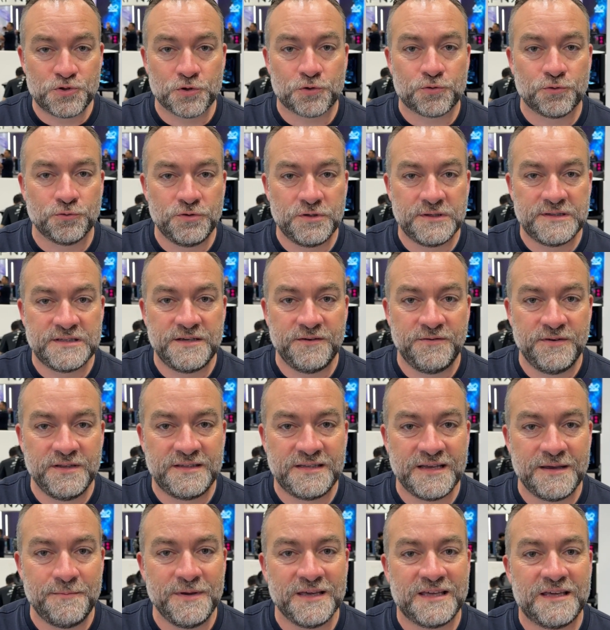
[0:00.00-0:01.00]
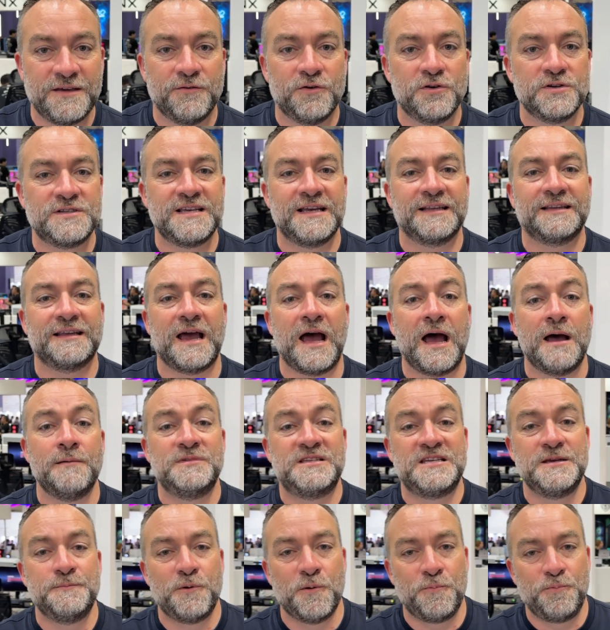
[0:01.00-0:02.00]
de conductivité, mais qui va aussi être
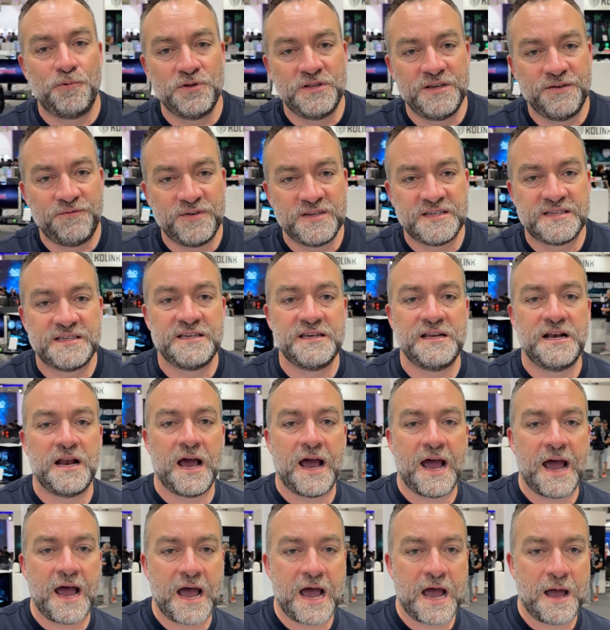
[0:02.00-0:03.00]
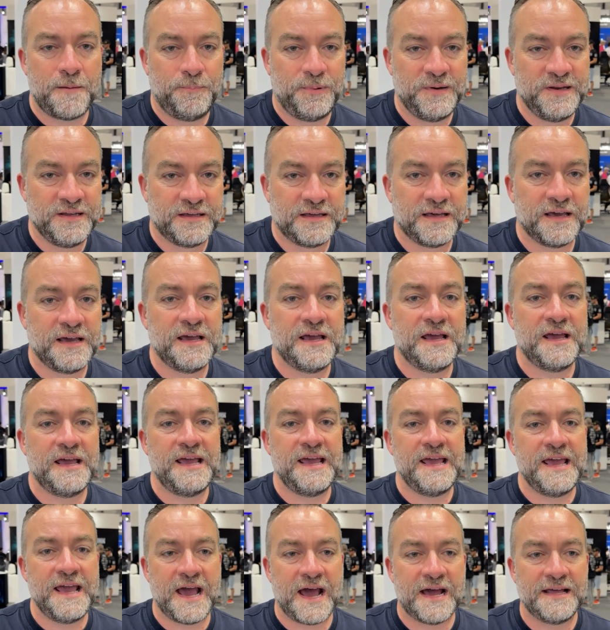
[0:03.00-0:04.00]
un petit peu plus difficile à appliquer
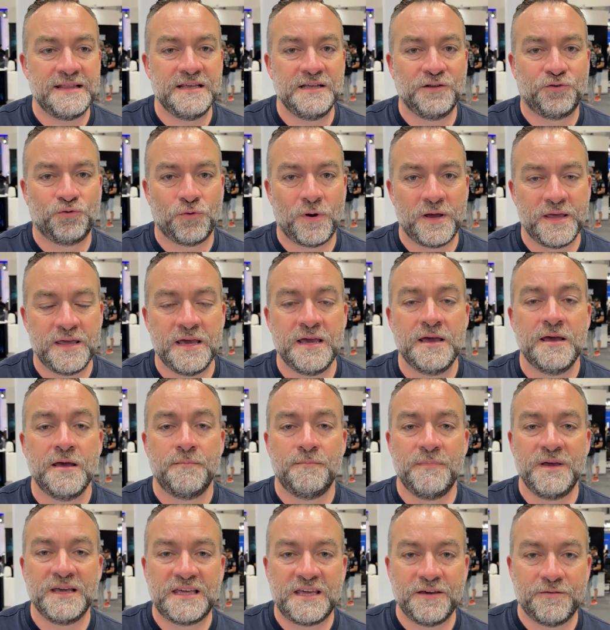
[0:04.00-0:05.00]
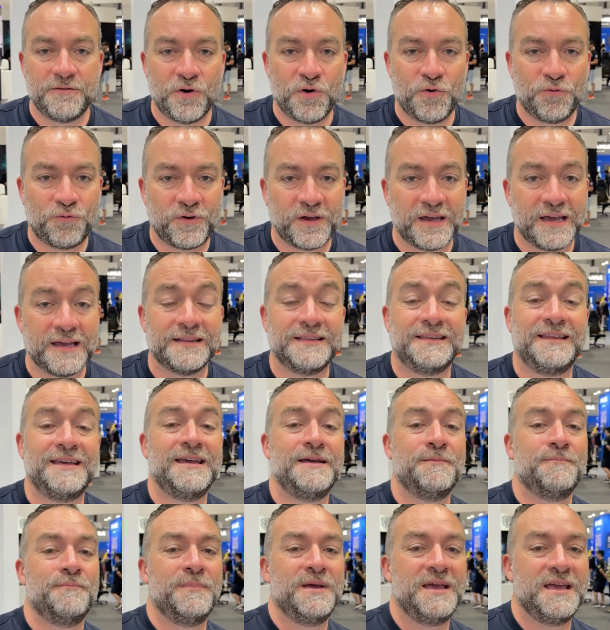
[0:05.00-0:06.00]
et à nettoyer, mais qui va offrir
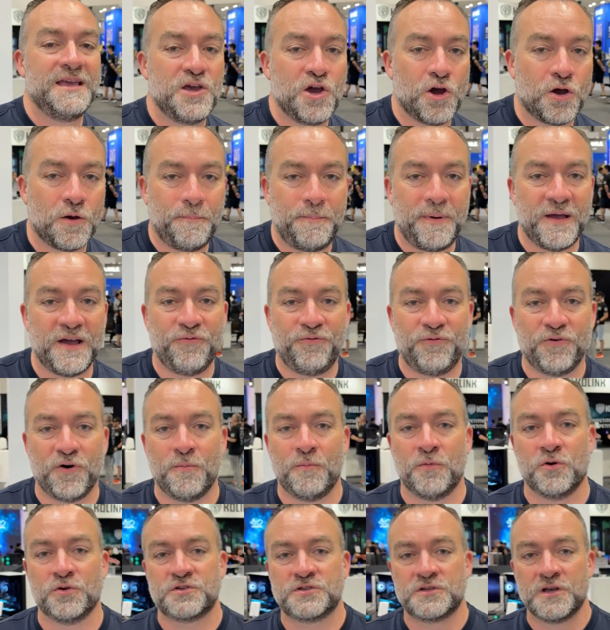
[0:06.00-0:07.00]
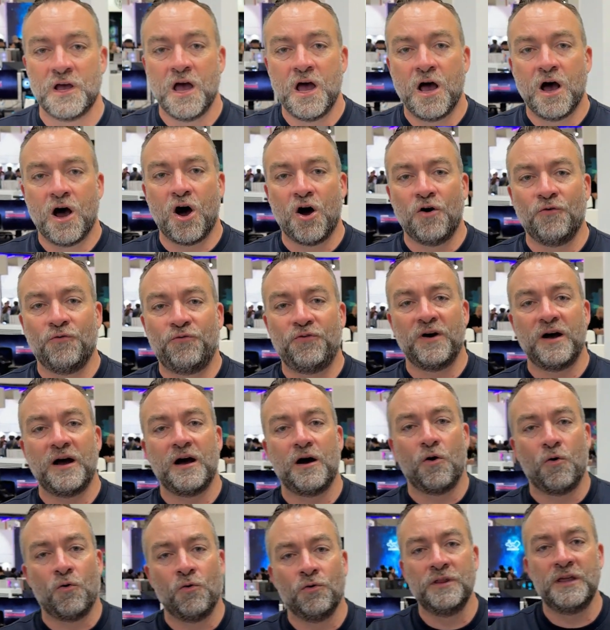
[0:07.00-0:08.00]
des meilleures performances.
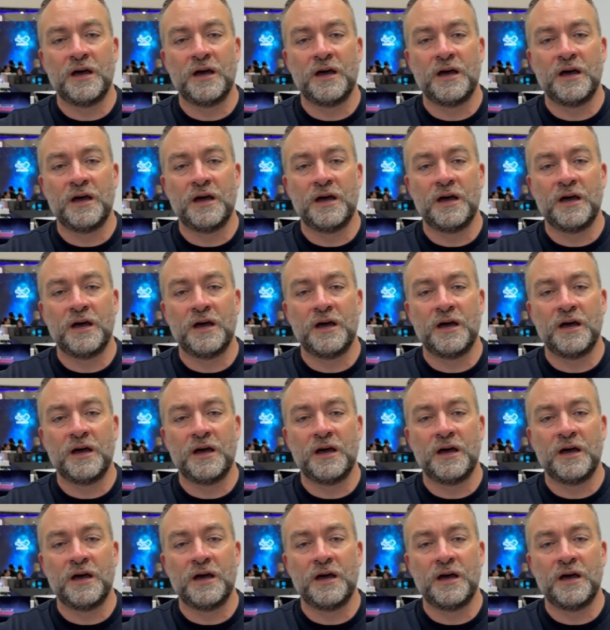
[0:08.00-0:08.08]
Enfin, on